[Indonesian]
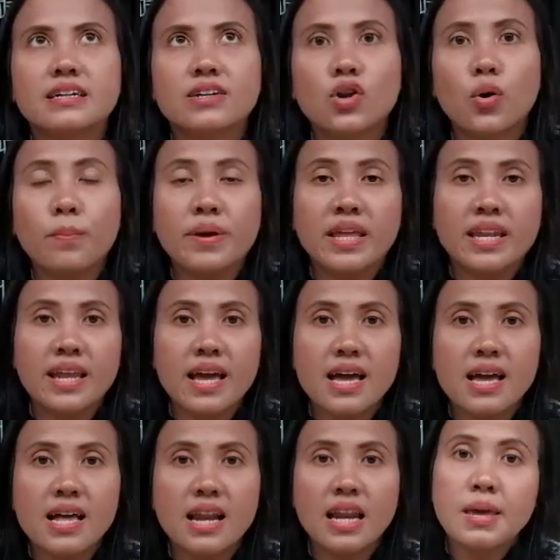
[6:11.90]

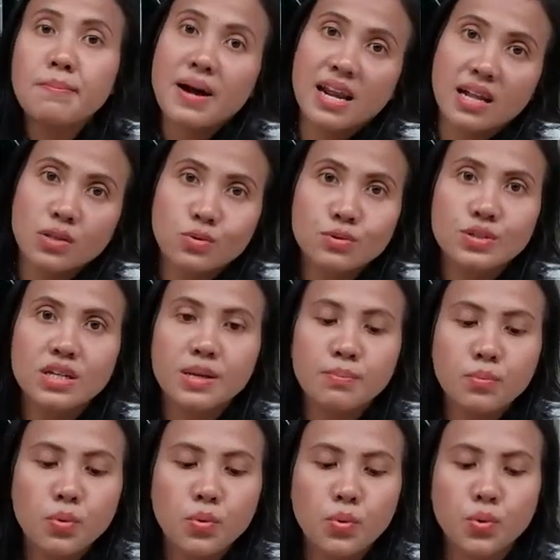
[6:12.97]
nominal 500
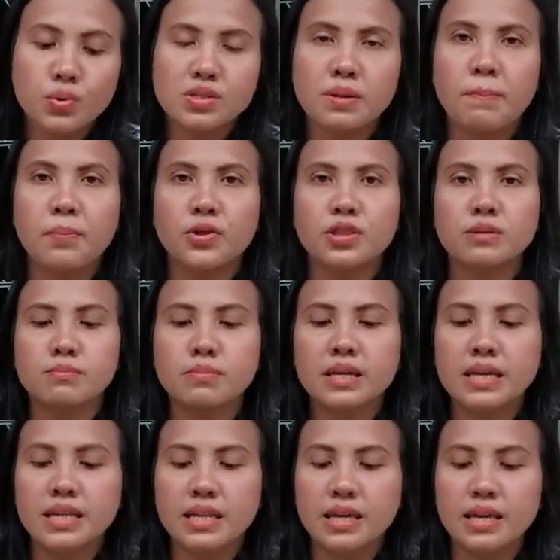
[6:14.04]
ribu spot
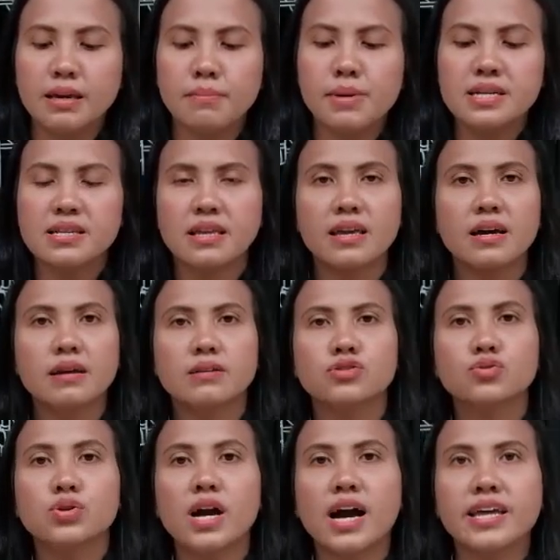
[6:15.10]
begini biasanya
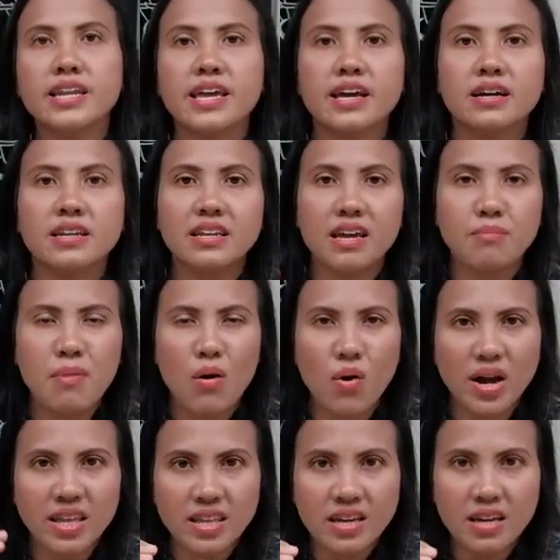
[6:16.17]
juga ada yang di
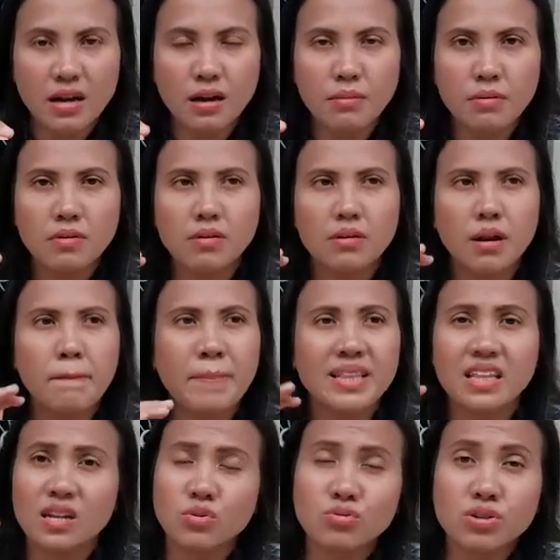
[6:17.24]
bawahnya
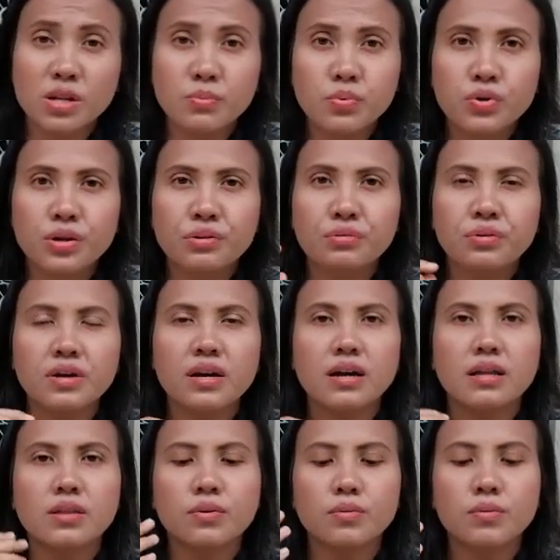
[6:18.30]
400 ribu gitu
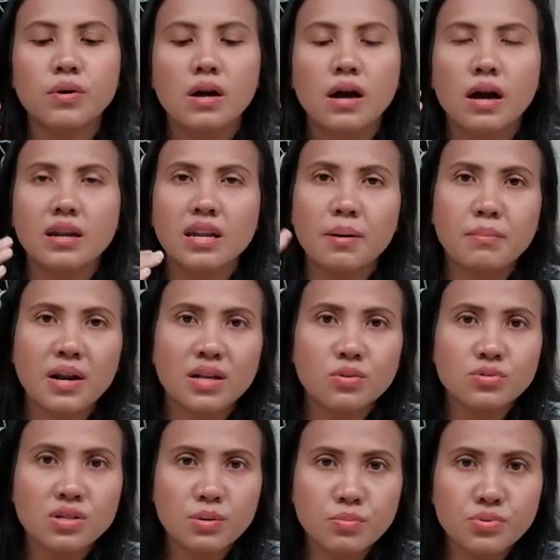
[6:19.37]
ya atau
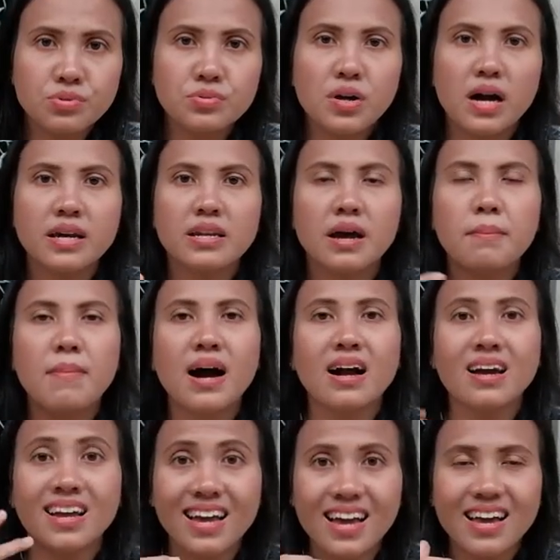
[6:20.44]
600 ribu juga ada
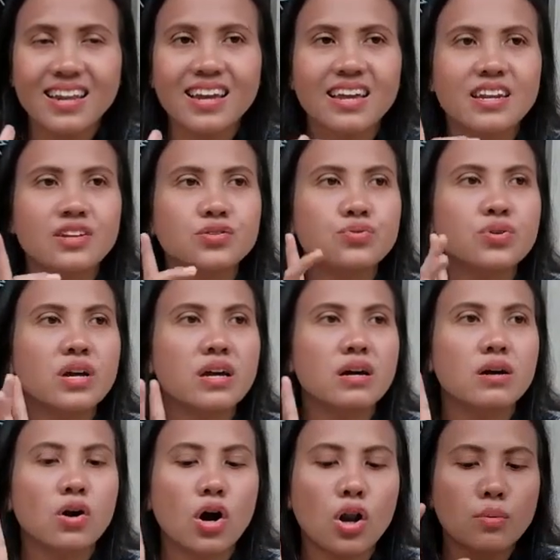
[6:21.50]
bahkan ada juga
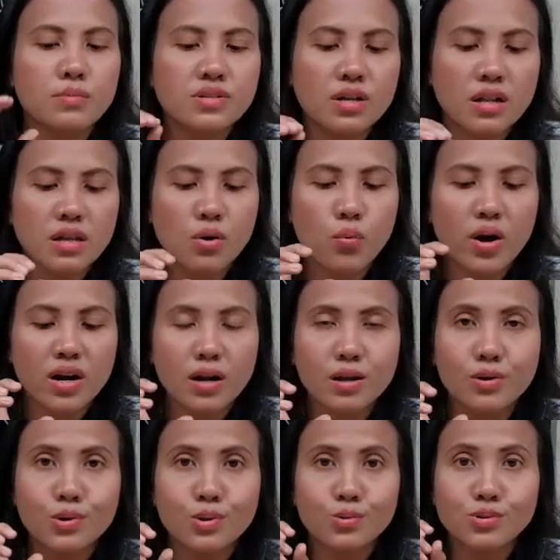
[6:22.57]
yang kalau misalnya
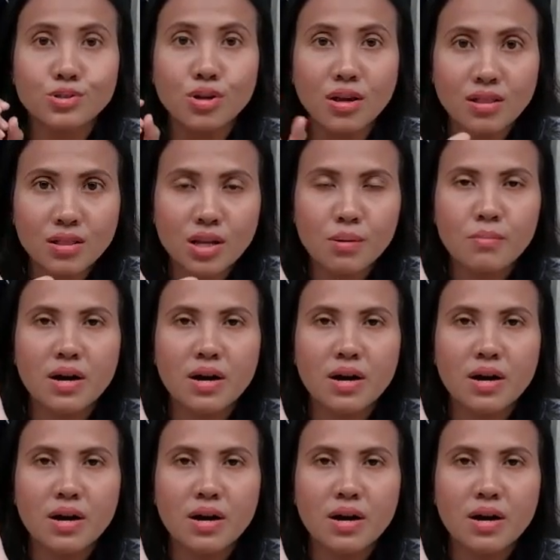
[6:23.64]
warnanya itu cantik